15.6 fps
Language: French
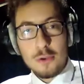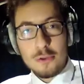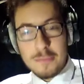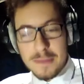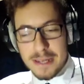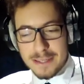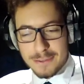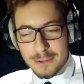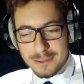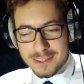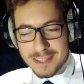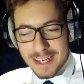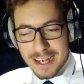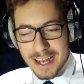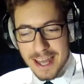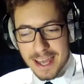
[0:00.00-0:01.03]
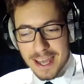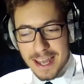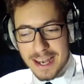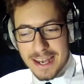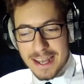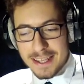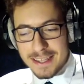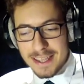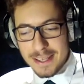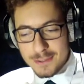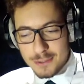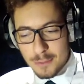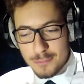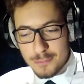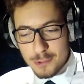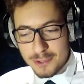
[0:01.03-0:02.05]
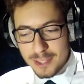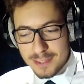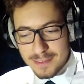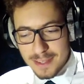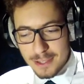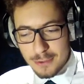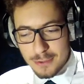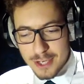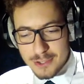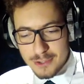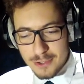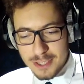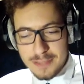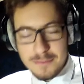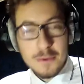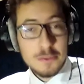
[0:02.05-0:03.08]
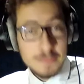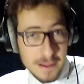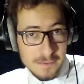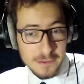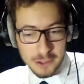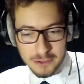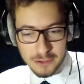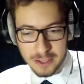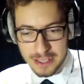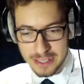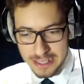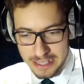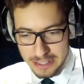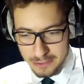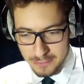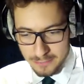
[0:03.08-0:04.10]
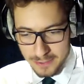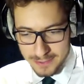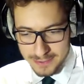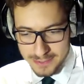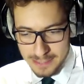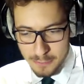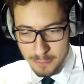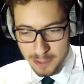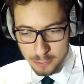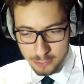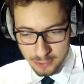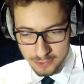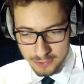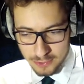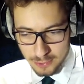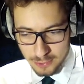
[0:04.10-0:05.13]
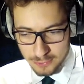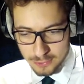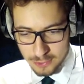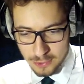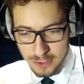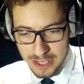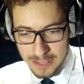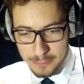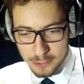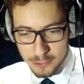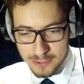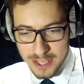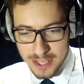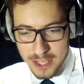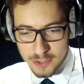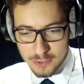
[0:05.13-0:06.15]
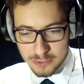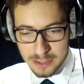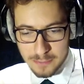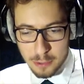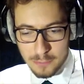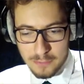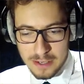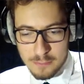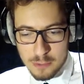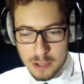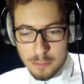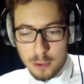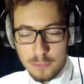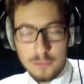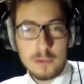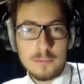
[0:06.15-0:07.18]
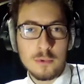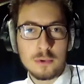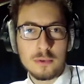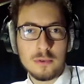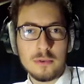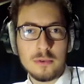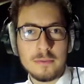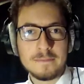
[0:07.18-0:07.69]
Une militante déclare Les gays sont mieux traités que les gens qui ne mangent pas de viande. Une phrase qui a à peu près autant de sens que Les pneus neige ont un profil moins profond que mon cul.